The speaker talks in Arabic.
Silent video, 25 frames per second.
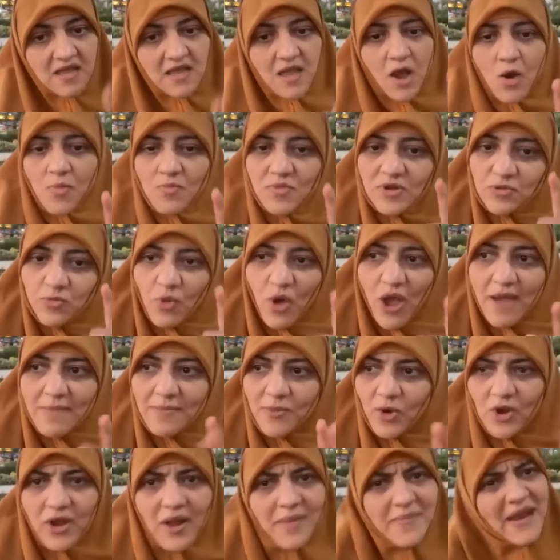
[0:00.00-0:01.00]
يا امه
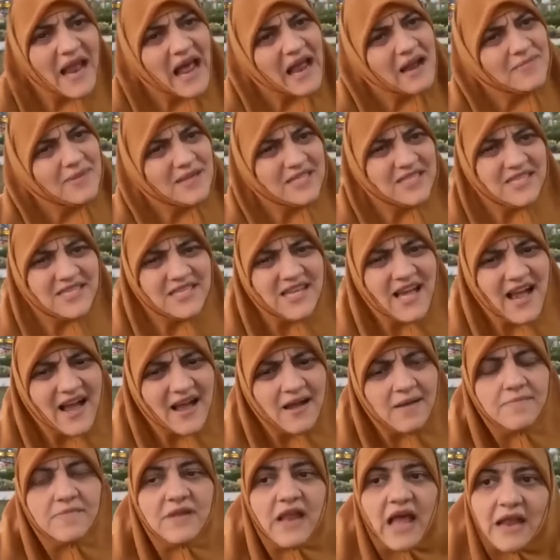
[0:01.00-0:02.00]
محمد والله من علامات
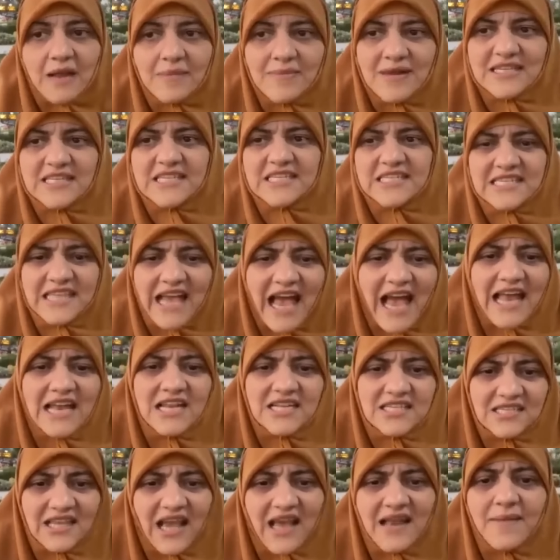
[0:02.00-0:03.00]
الساعه من علامات الساعه
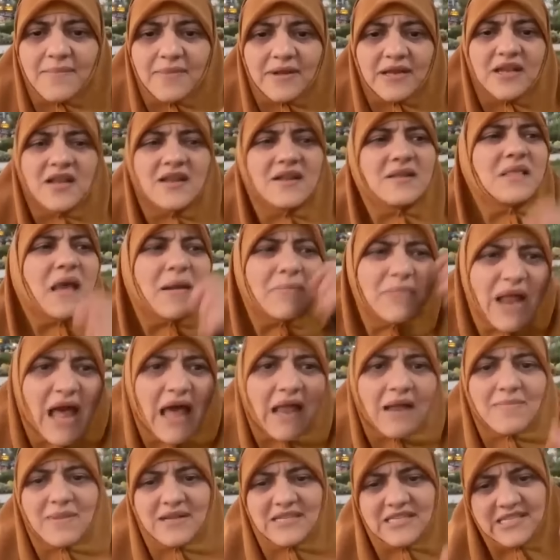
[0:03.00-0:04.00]
الاستعانه بالجن ده من
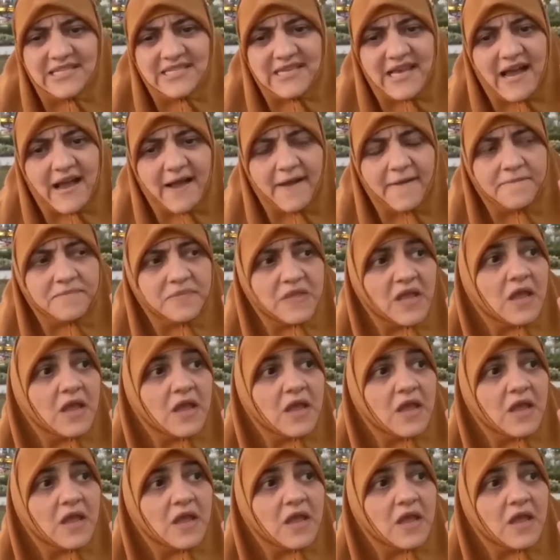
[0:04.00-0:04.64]
علامات الساعه